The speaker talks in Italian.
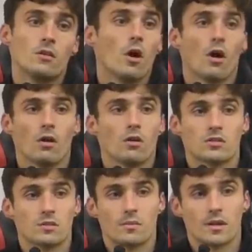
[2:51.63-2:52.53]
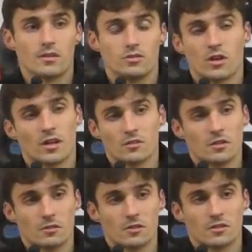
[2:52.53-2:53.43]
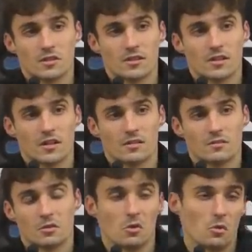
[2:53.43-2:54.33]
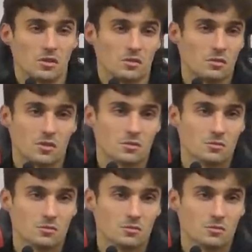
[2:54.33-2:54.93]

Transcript: No, no, sempre giocato nel 4-3-3 o 4-4-2.